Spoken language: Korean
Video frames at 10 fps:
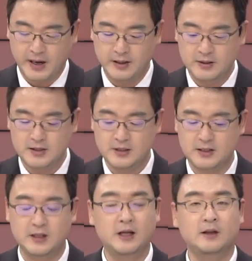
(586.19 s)
반드시
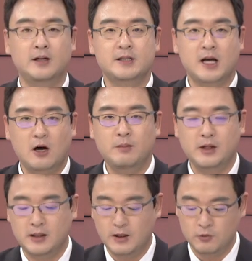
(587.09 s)
진행될
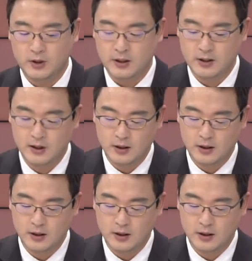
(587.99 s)
사업이기 때문에